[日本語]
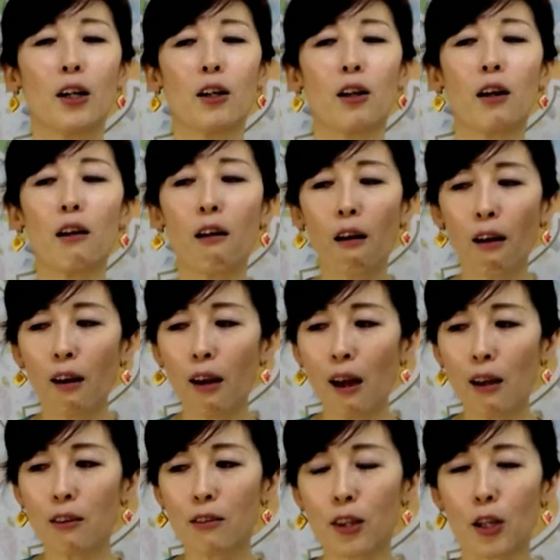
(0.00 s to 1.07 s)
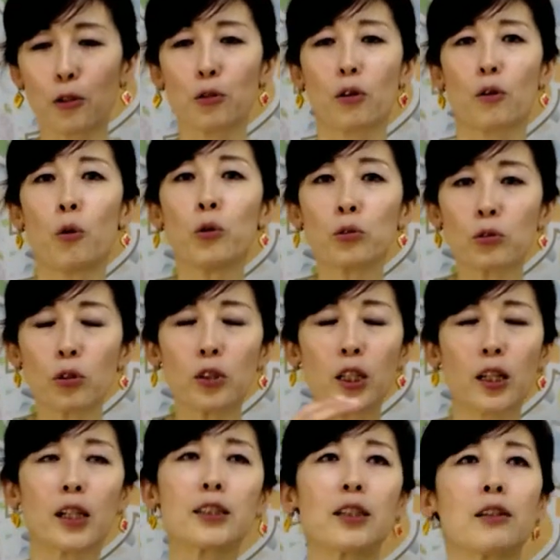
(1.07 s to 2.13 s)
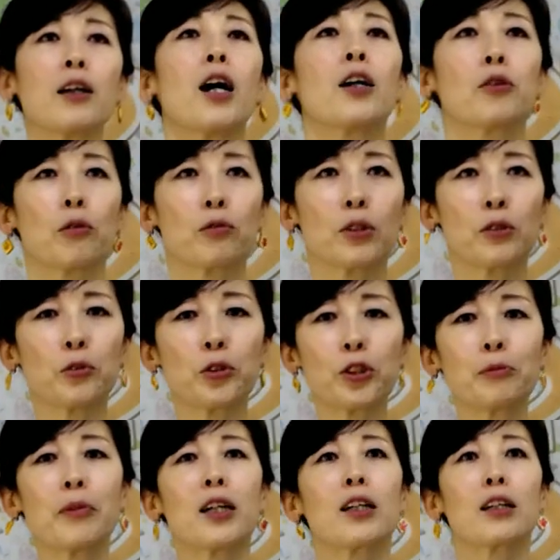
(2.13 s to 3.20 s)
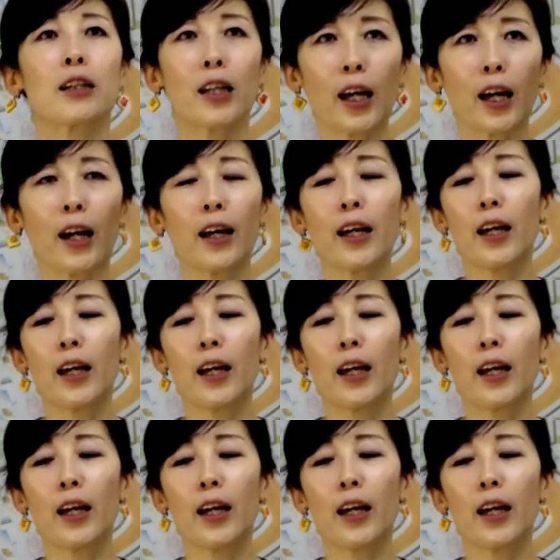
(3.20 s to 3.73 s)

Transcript: えーっていうのが本当に傘ないので盗まれて。